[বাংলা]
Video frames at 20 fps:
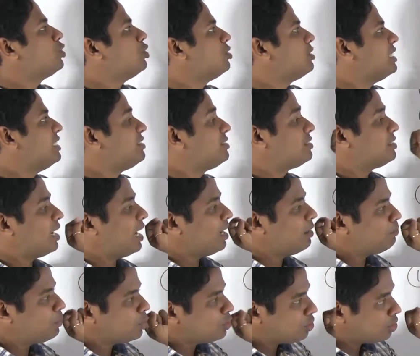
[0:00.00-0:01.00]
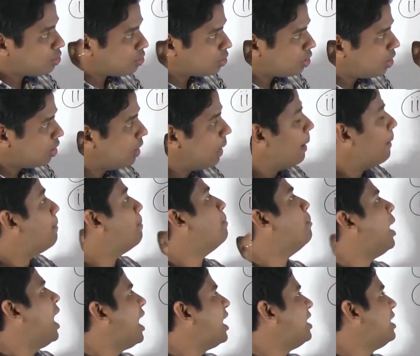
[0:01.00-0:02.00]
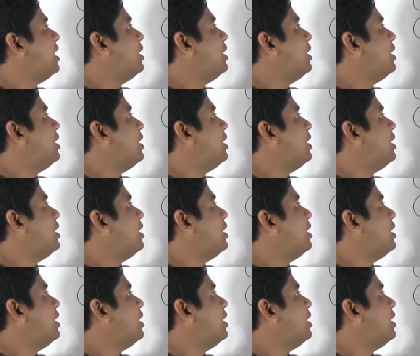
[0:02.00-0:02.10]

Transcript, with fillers: পর্যন্ত স্থান পর্যন্ত মান